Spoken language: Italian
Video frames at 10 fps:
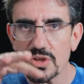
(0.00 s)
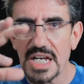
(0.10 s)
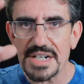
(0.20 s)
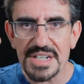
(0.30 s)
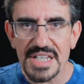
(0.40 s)

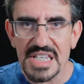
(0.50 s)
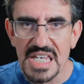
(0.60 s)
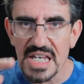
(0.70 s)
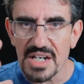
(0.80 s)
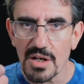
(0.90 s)
di
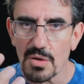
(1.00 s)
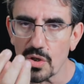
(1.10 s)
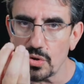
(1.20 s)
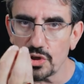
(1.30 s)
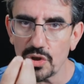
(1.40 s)
arricchire il
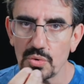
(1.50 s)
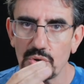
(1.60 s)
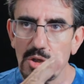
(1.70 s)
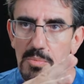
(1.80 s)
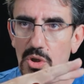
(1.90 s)

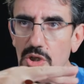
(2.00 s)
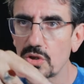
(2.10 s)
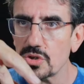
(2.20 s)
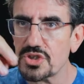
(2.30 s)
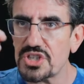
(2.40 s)
contenuto
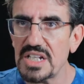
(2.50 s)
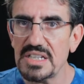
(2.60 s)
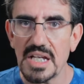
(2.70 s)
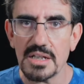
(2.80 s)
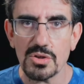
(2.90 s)
armonico
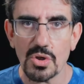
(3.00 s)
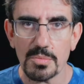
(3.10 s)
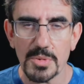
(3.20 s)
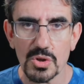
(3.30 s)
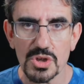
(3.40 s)

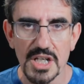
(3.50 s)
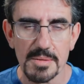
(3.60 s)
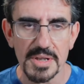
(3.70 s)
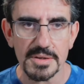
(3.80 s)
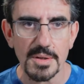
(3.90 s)
stendendolo
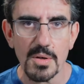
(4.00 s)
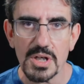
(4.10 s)
melodicamente.